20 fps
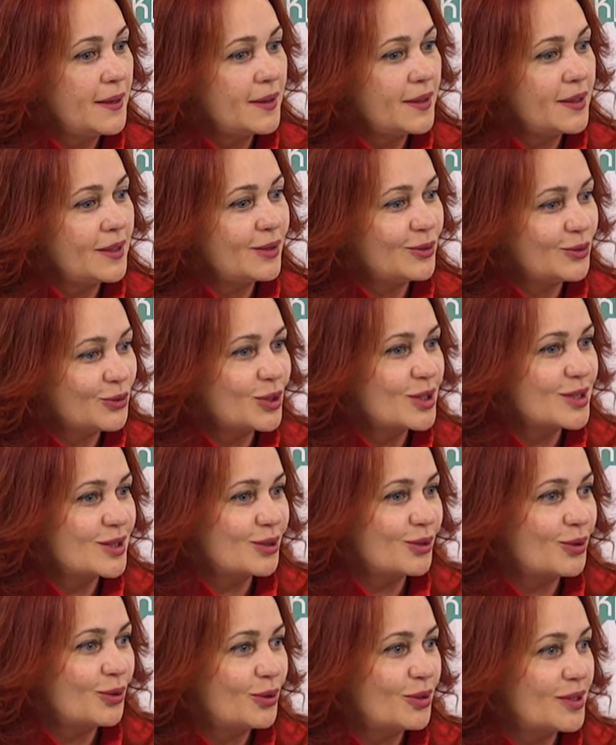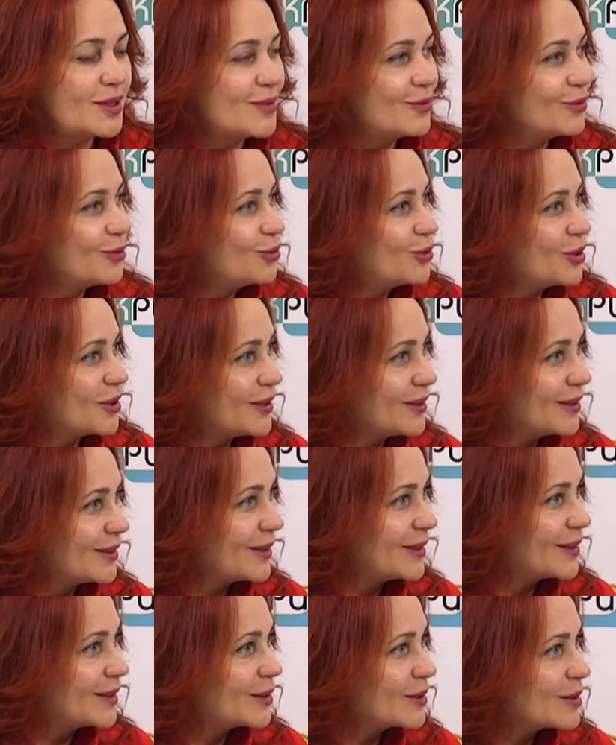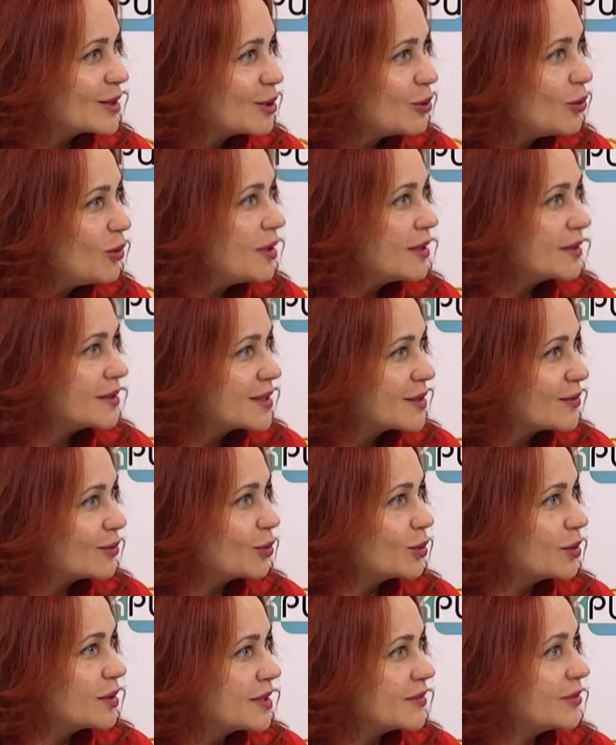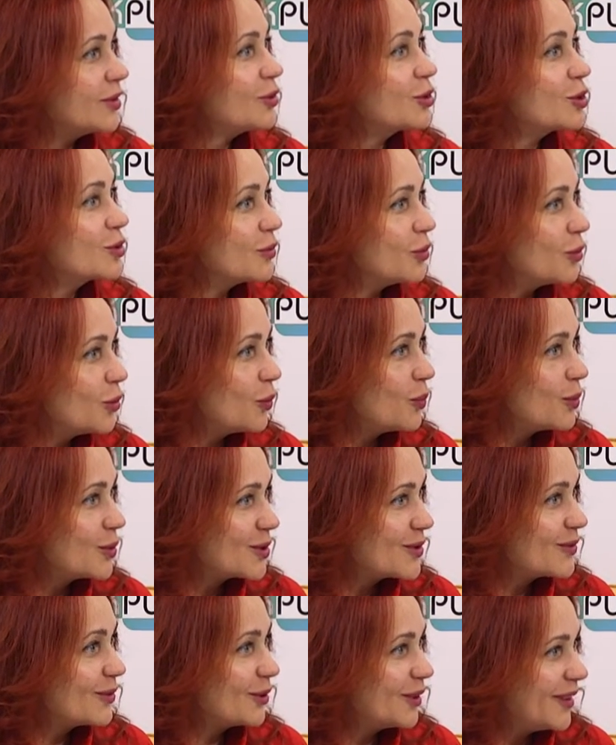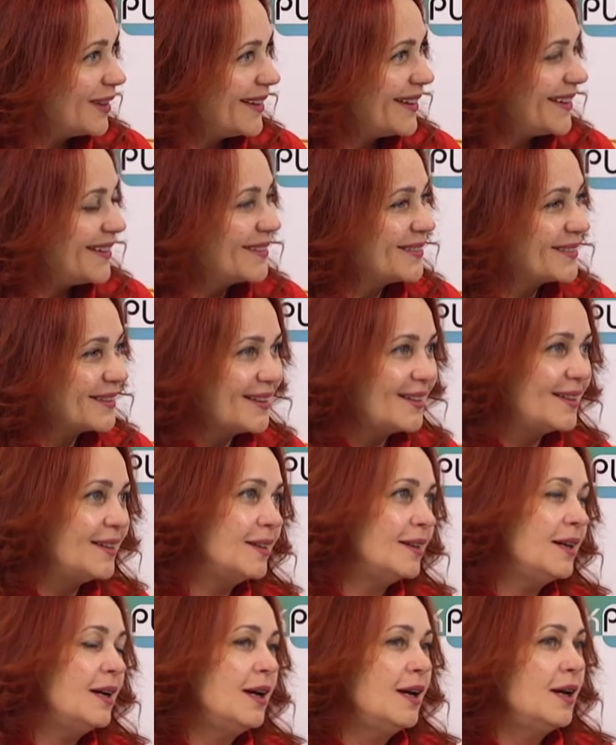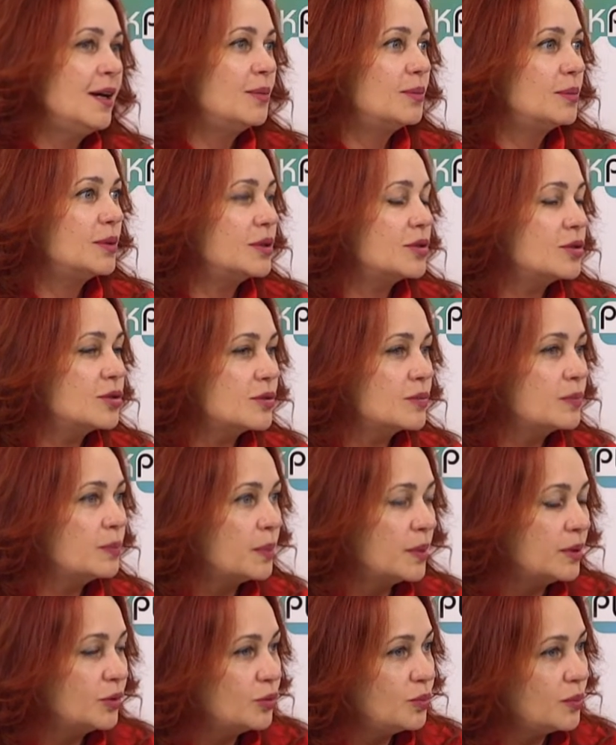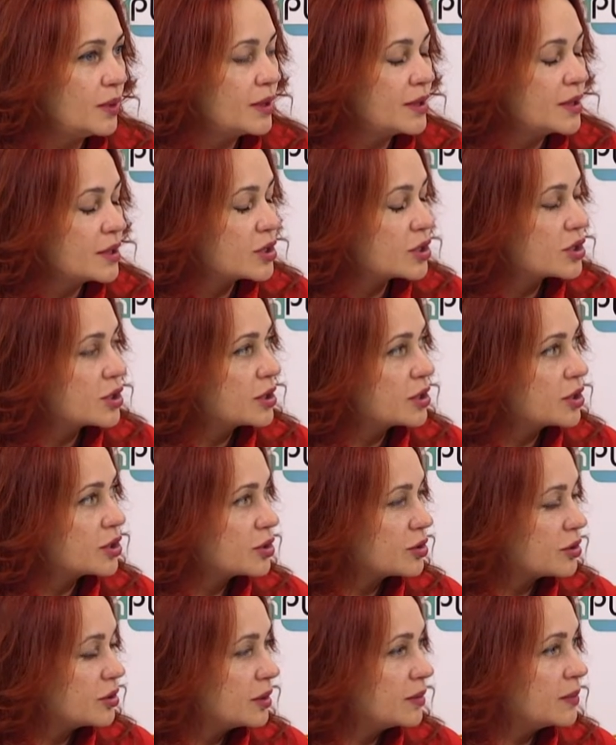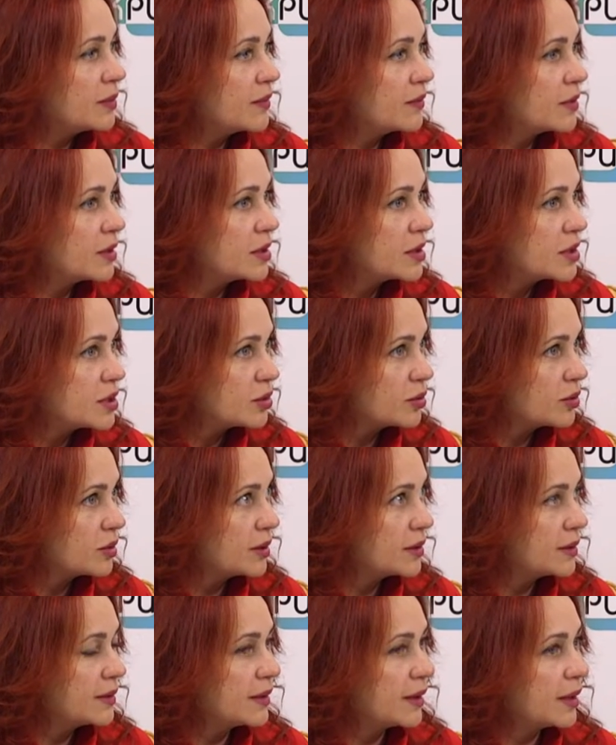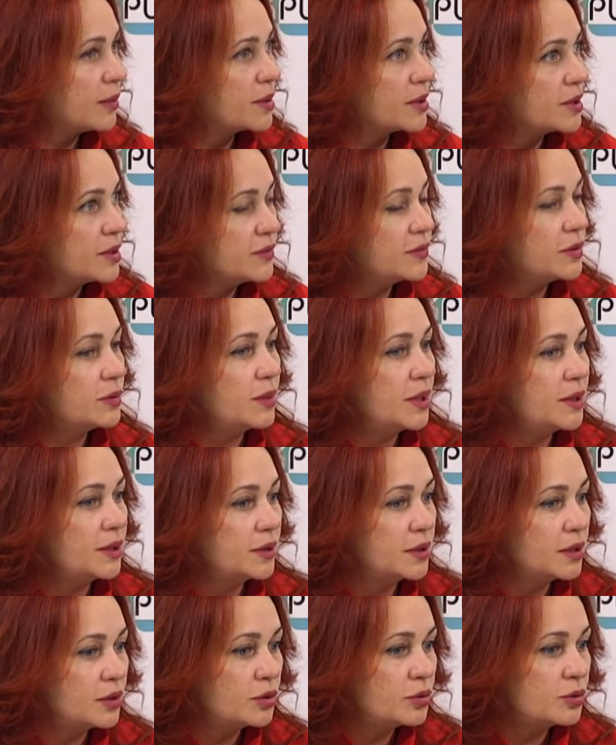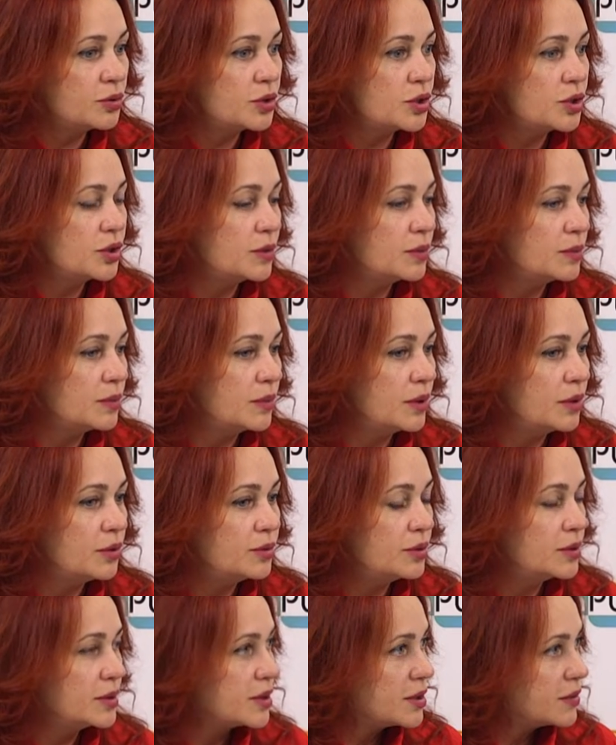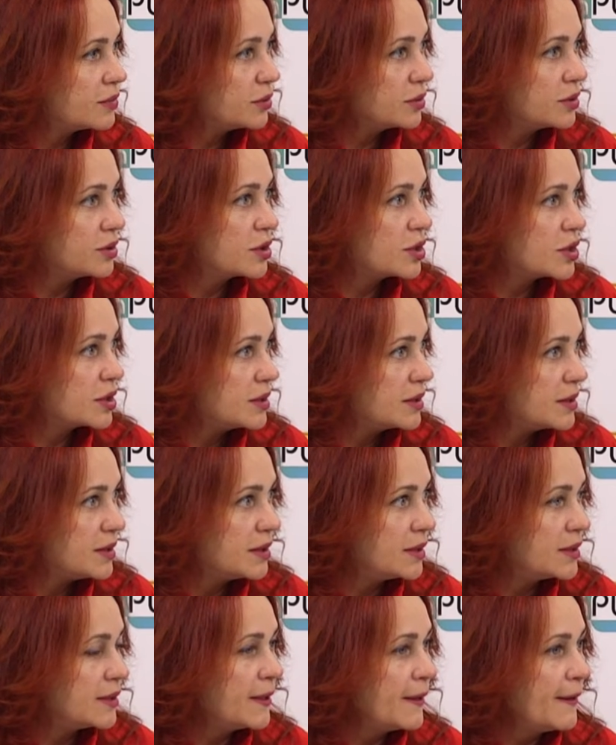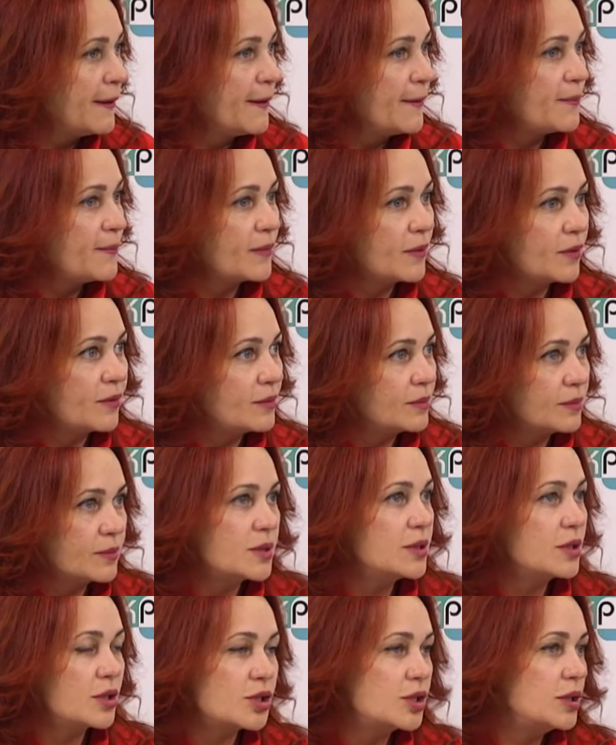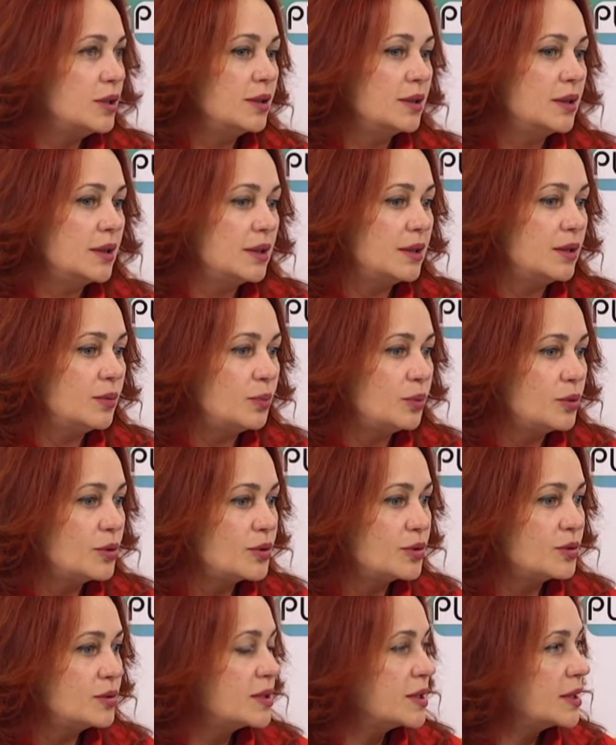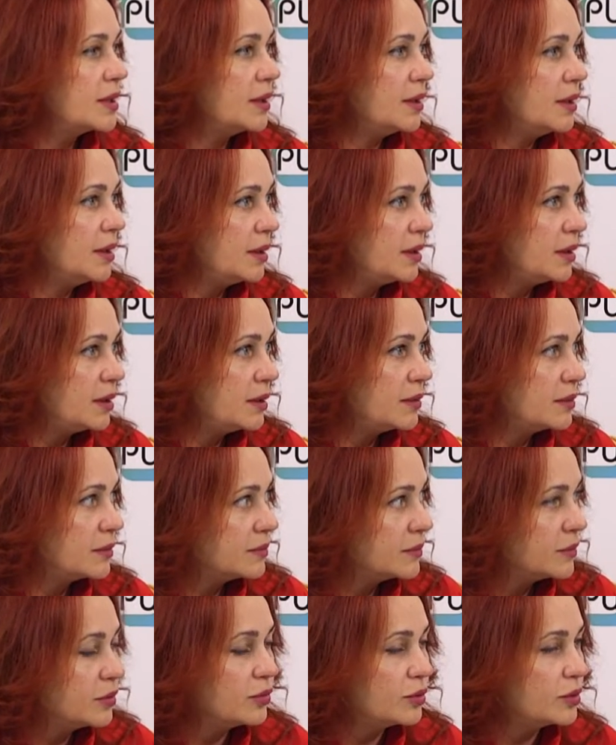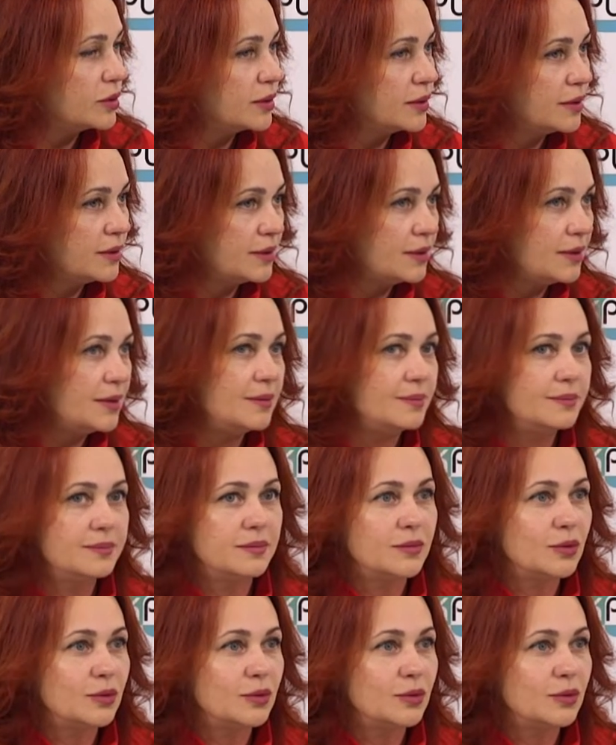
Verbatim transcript: и у нас такой есть внутренний слоган свой «С виду своего по своє», и мы подумали и решили, что нам, наверное, стоит обратить внимание на то, чем люди на сегодняшний день э, совершенно не пользуются и ну вот, ну,